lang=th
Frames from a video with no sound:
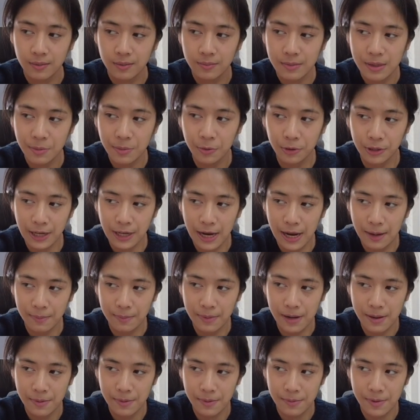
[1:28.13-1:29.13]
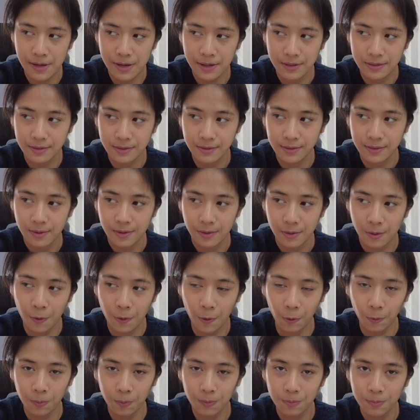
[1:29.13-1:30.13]
มีผลงานมาประมาณ
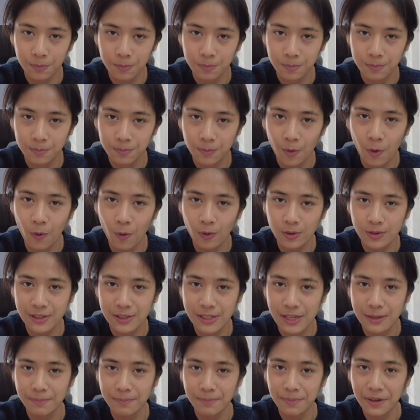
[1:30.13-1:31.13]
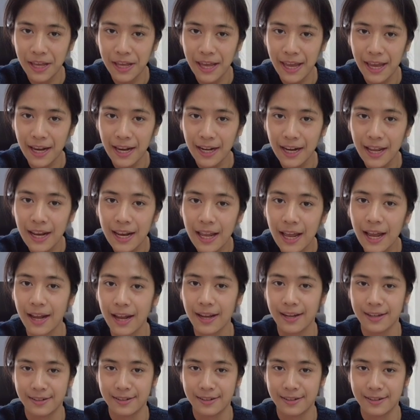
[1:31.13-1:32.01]
6 6 7 เพลงนั่นแหละ